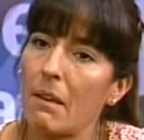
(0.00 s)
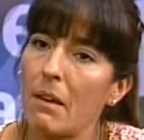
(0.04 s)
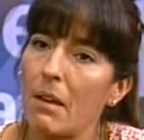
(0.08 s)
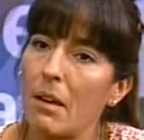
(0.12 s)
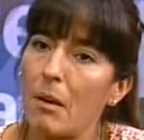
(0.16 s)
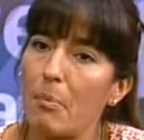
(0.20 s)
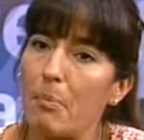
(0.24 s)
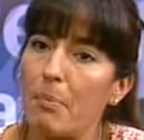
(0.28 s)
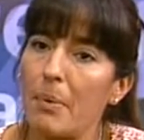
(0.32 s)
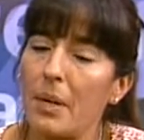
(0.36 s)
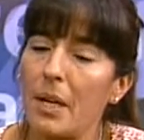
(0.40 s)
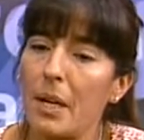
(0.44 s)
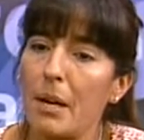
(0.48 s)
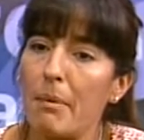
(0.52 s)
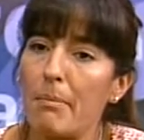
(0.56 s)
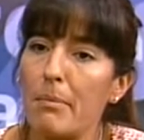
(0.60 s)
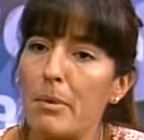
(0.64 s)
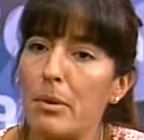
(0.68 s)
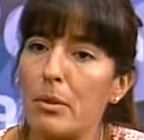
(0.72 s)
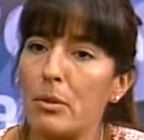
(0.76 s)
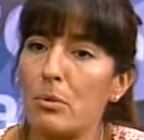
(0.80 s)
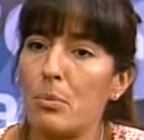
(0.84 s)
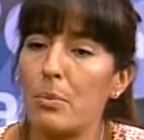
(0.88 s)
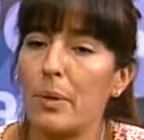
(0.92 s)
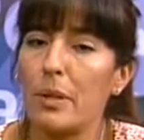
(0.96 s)

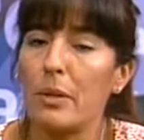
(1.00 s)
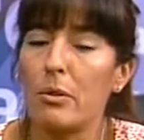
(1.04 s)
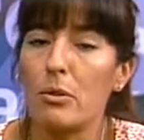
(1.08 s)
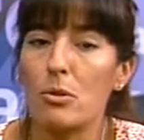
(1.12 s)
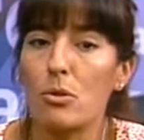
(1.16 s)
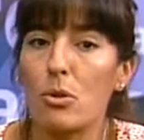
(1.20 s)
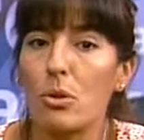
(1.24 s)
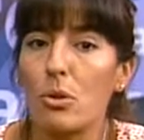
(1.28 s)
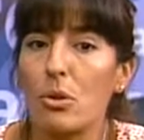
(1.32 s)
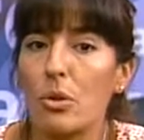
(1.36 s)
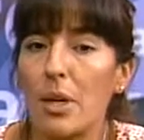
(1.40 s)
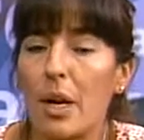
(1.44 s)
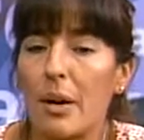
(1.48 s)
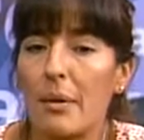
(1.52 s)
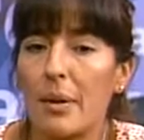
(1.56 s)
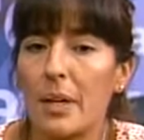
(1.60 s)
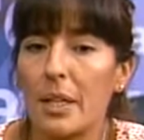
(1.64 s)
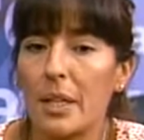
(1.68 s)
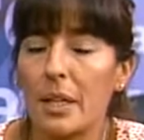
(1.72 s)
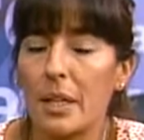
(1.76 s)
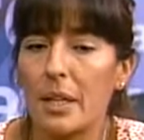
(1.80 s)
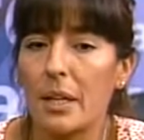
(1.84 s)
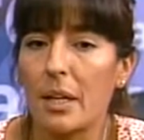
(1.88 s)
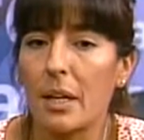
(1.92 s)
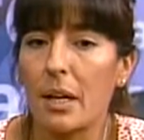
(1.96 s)
Esperamos, bueno, yo la
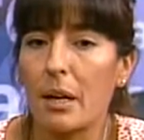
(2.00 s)
verdad